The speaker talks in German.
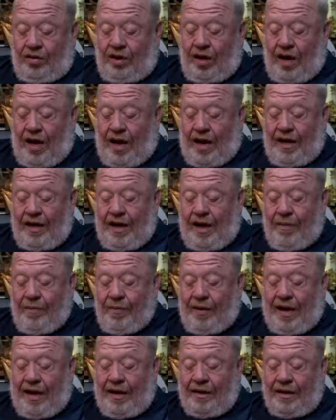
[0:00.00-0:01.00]
zur
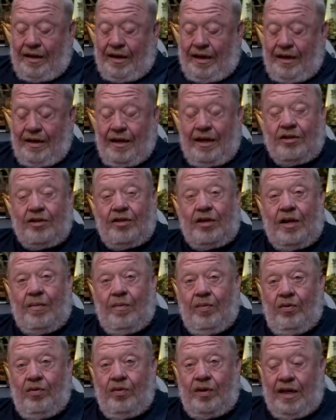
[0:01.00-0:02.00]
Eiablage geht also der
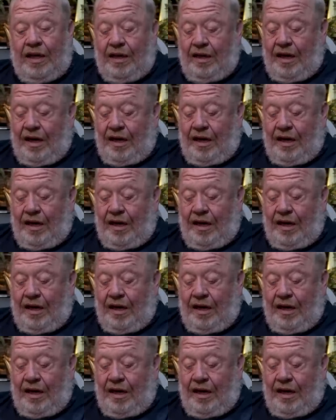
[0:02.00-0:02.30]
Blutegel